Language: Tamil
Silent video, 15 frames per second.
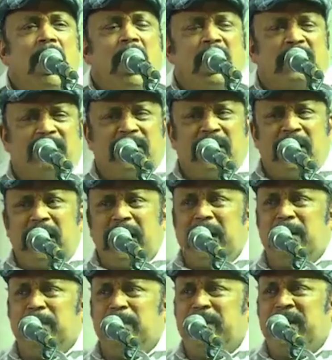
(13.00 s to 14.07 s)
அந்த வகையில்
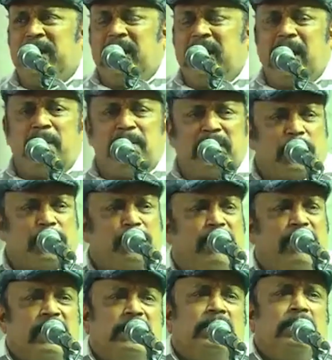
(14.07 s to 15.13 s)
மேடையில்
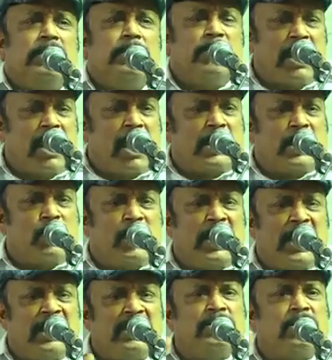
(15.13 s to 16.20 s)
அமர்ந்திருப்பவர்கள்
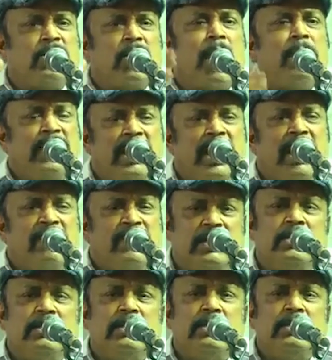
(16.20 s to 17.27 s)
மரியாதைக்குரிய இந்து ராம் ஐயா
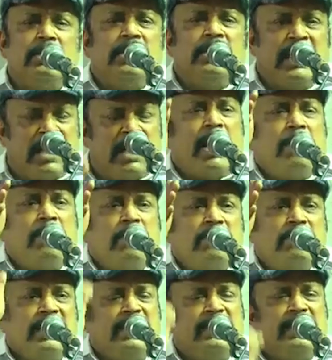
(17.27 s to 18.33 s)
அவர்கள் எல்லாம்
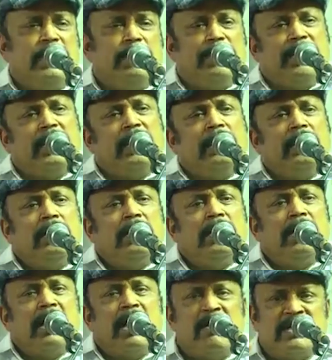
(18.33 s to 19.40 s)
தெரிந்திருப்பீர்கள்
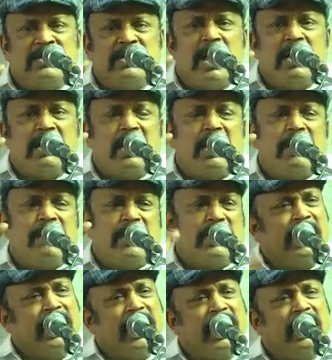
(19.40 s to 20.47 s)
அவர்
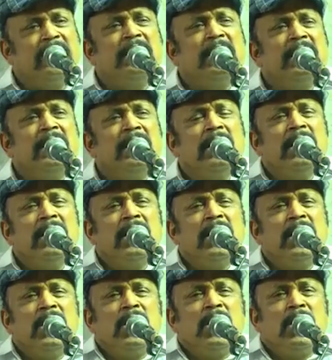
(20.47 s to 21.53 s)
சாதாரணவர் கிடையாது
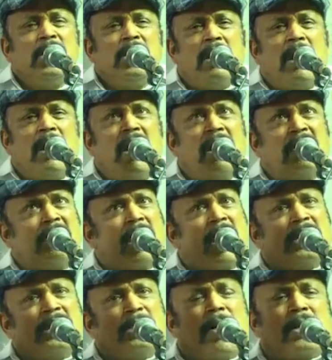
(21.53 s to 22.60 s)

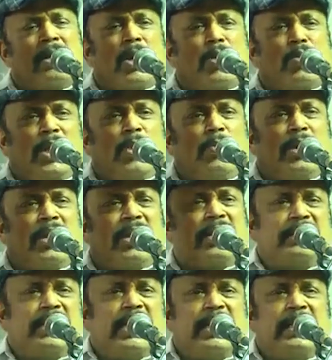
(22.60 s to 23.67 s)
அண்ணாந்து பார்க்கக்கூடிய
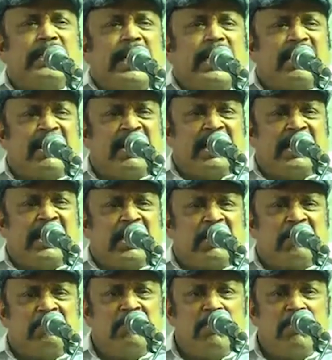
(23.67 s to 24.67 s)
உயரத்தில் இருந்த கலைஞர்